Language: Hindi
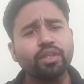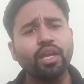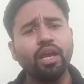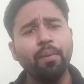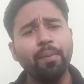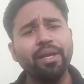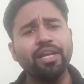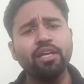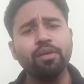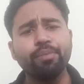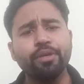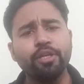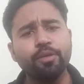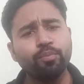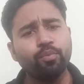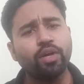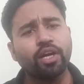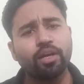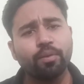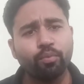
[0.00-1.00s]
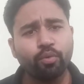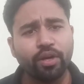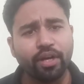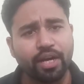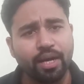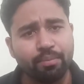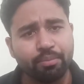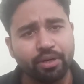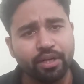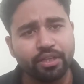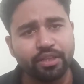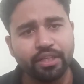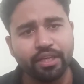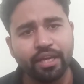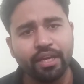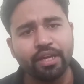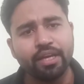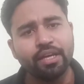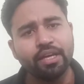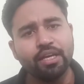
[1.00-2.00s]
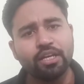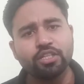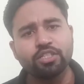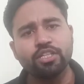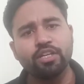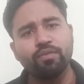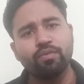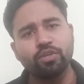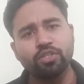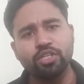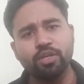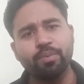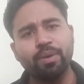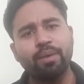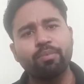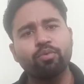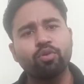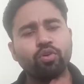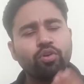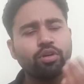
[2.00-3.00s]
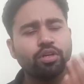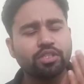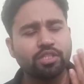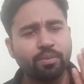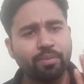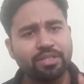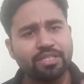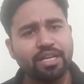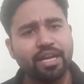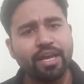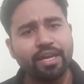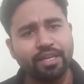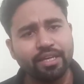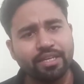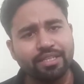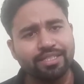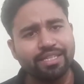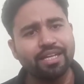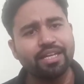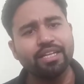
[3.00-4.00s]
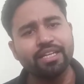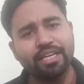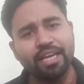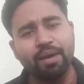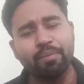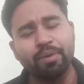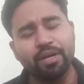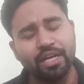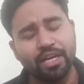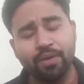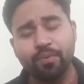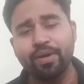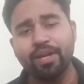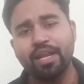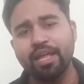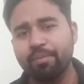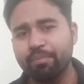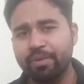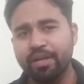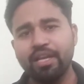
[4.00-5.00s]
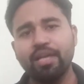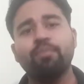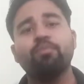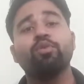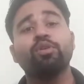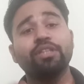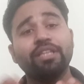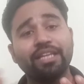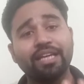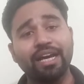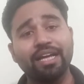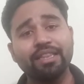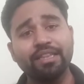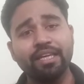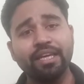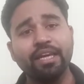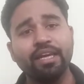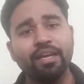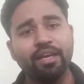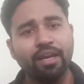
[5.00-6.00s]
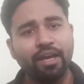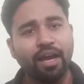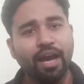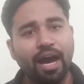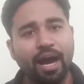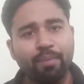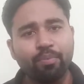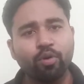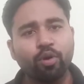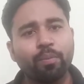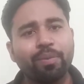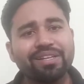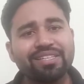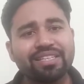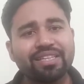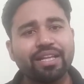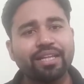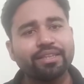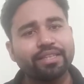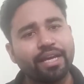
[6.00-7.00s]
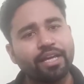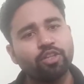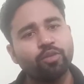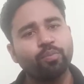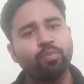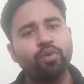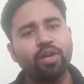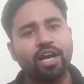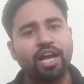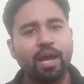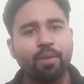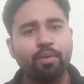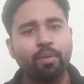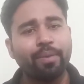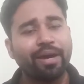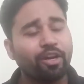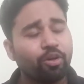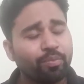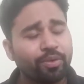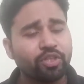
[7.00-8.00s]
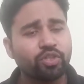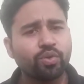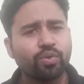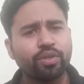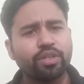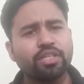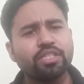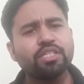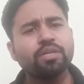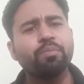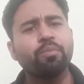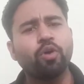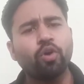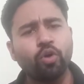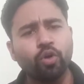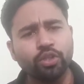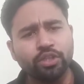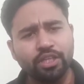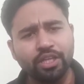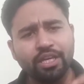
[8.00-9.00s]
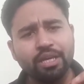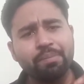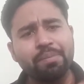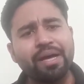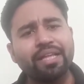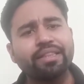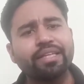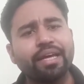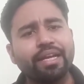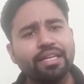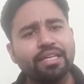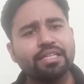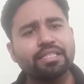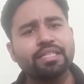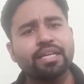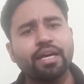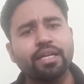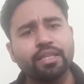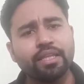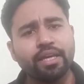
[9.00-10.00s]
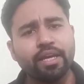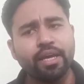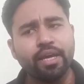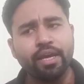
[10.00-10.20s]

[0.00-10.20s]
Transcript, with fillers: हमारी कंपनी पूरा का पूरा काम करती है सिर्फ और सिर्फ आपको समझना है कि एग्जैक्टली क्या बनने वाला है पहले हम लोग दिखाते हैं आपको पसंद आता है तो पूरा काम हमारे ऊपर छोड़ दीजिए बहुत ही ईमानदारी के साथ